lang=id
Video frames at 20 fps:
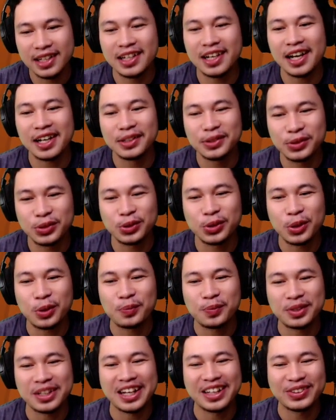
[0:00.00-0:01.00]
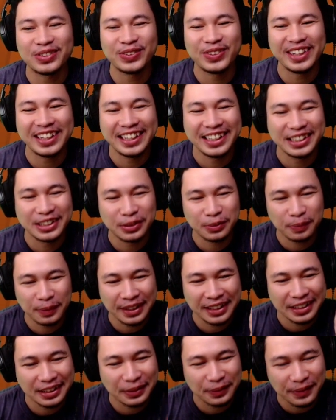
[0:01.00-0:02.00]
dengan cukup satu healing
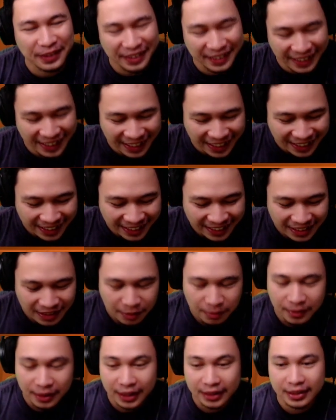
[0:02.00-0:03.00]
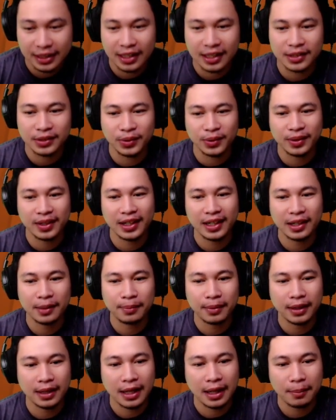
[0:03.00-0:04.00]
spill temen ya meratakan tonal
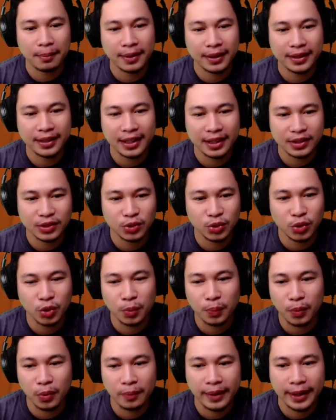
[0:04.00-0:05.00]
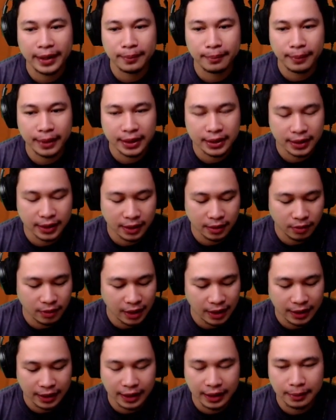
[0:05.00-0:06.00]
level 8 yang cukup lumayan max ya wah
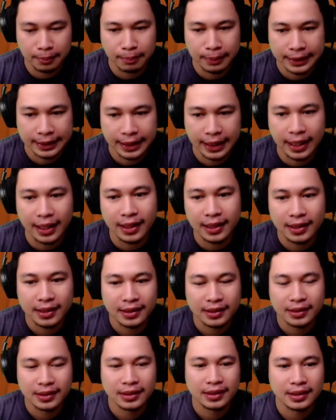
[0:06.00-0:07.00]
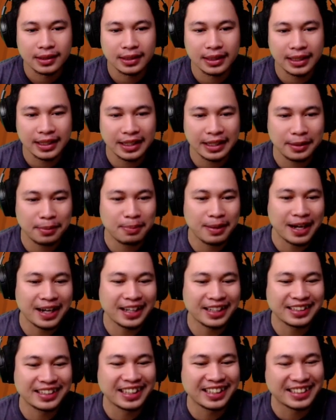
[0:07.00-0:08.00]
ngeribet ya ngeri
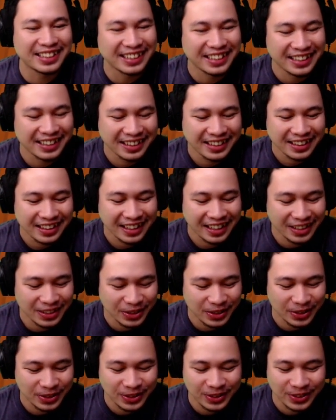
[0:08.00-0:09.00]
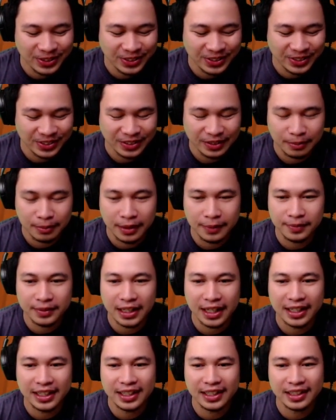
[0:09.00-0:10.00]
banget guys Aduh, main
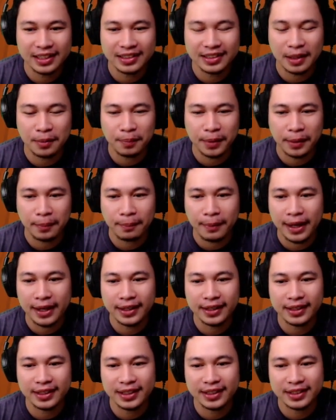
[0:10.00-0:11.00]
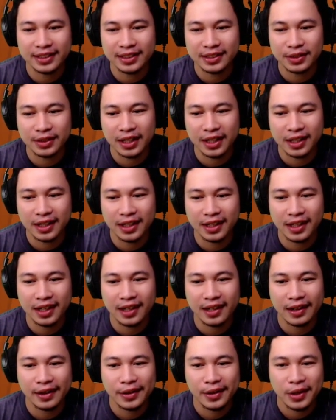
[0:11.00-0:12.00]
tadi sampai panik guys ya,
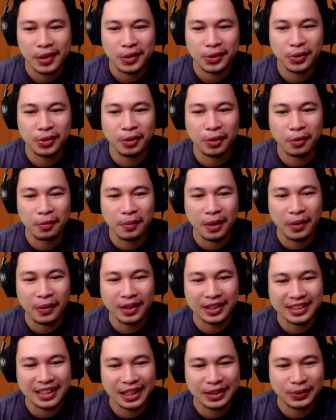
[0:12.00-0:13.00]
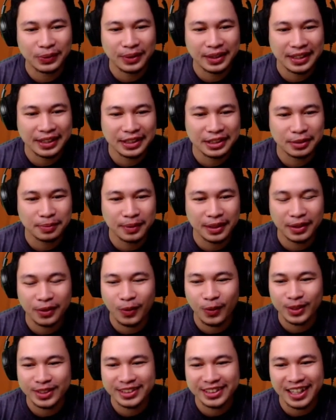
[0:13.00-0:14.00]
gara-gara cuma membawa satu healing spill
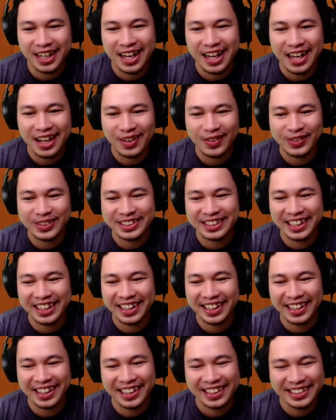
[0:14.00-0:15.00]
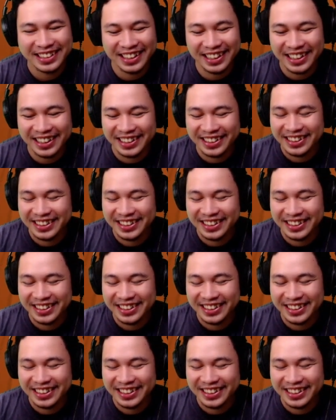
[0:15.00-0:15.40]
kocak, kocak ya guys ya.